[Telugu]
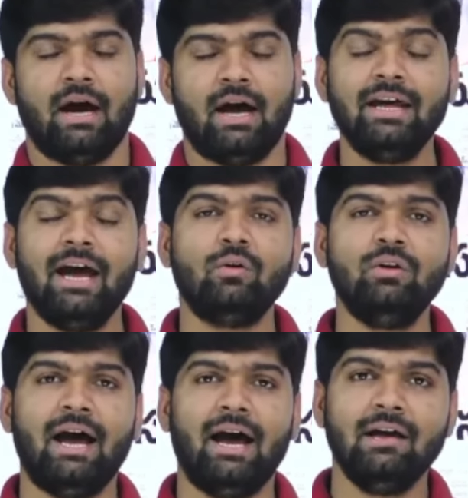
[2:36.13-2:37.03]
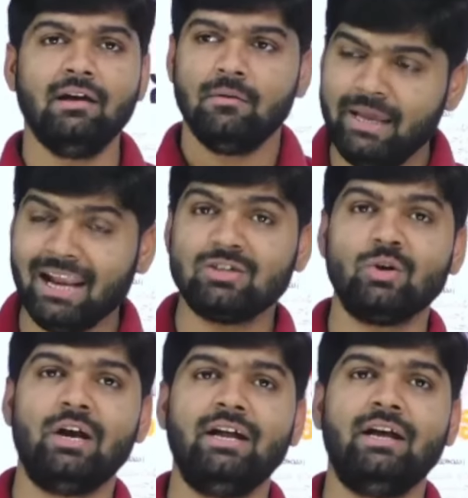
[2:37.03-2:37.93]
అది కాకుండా బీఆర్ఎస్
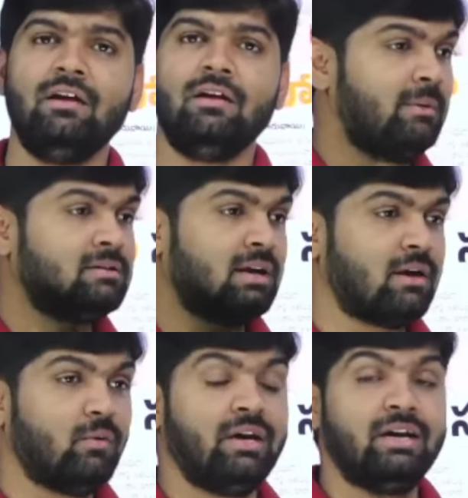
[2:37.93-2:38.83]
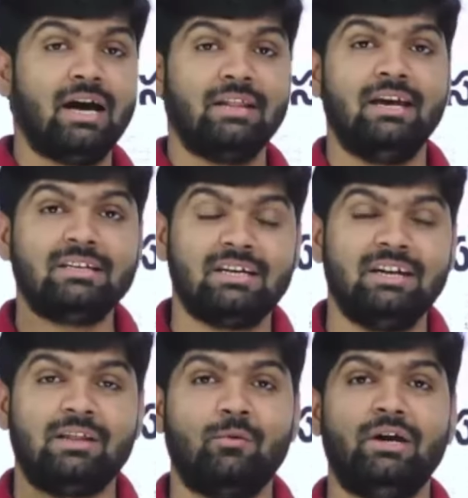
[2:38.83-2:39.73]
వాళ్ళని మీ సారు పోయిండా దేశకి
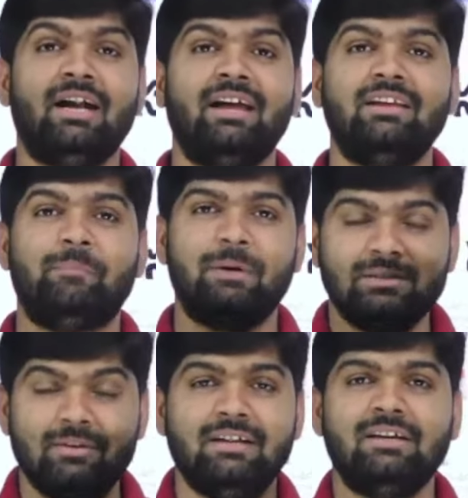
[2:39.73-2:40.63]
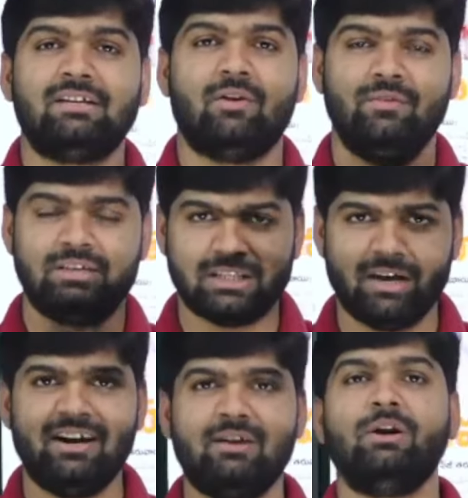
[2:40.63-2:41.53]
నేత పోయిండా అని చెప్పేసి వీళ్ళని తిడతావు
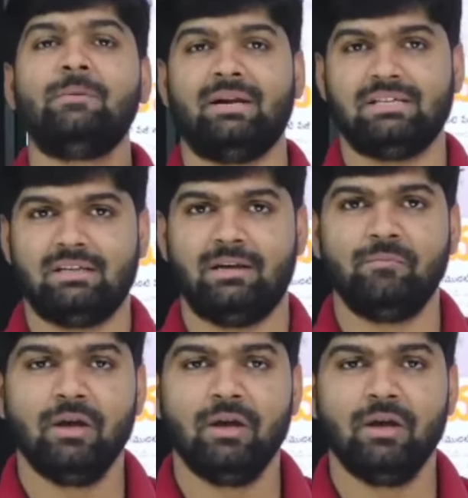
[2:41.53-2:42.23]
విచిత్రమైనటువంటి పరిస్థితి